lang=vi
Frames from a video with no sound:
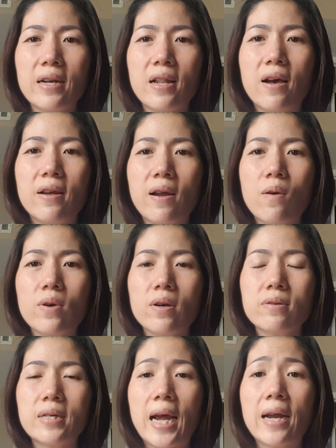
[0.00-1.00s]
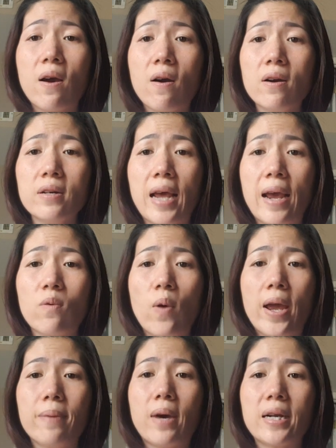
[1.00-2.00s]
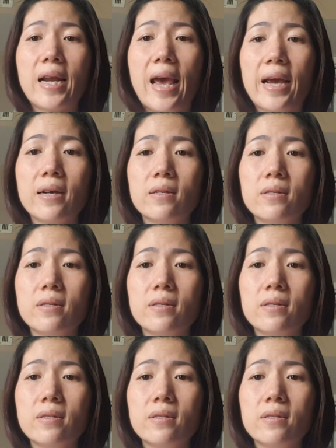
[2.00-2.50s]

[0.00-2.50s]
lời đâu ra đó đàng hoàng mạch lạc